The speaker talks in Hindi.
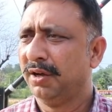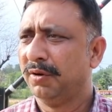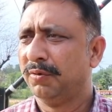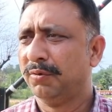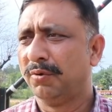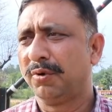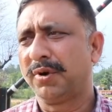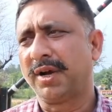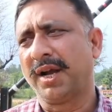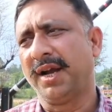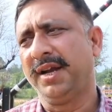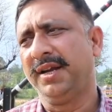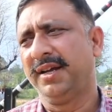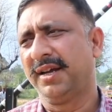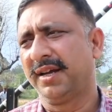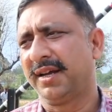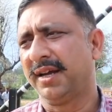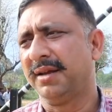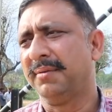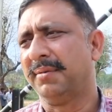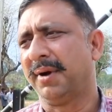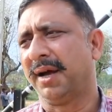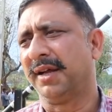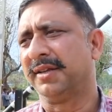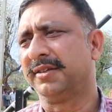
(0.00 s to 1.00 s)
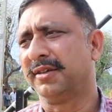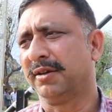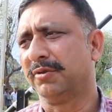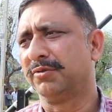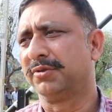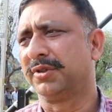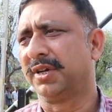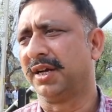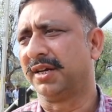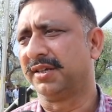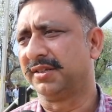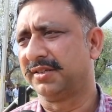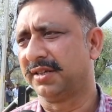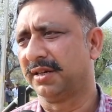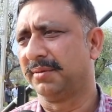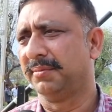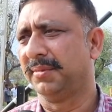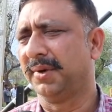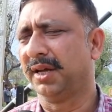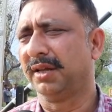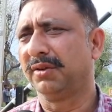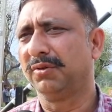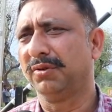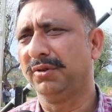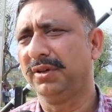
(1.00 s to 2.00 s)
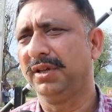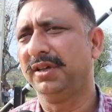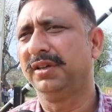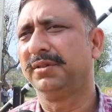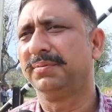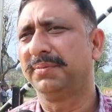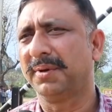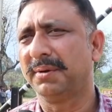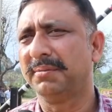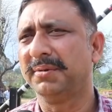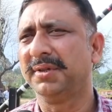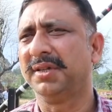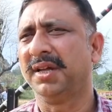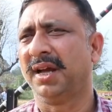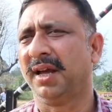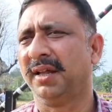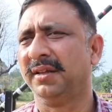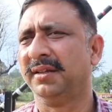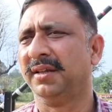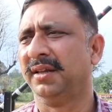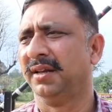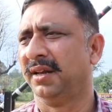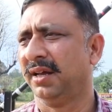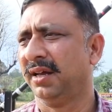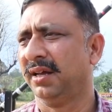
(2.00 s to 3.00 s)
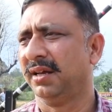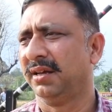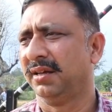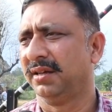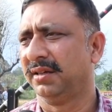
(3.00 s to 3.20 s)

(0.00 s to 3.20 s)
वो कहीं ना कहीं भाषा उसके अड़चन में है तो इस पर भी ध्यान देना